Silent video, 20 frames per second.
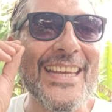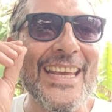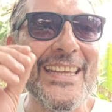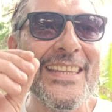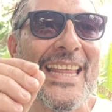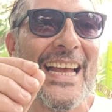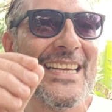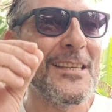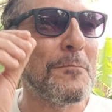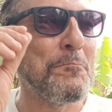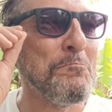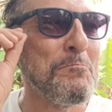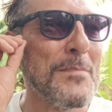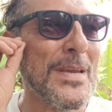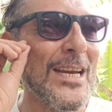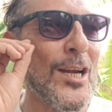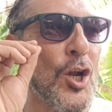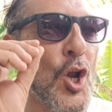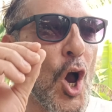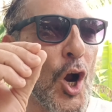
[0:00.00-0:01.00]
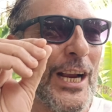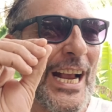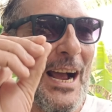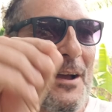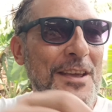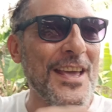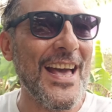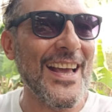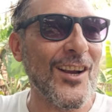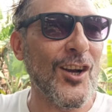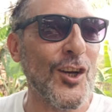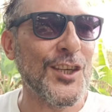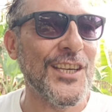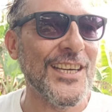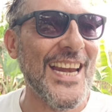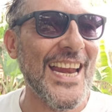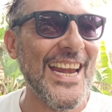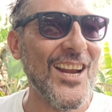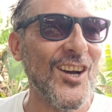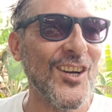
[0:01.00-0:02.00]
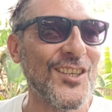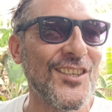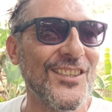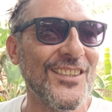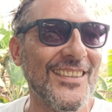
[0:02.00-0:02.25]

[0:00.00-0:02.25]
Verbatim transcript: y esta es mi loca vida de cocineros.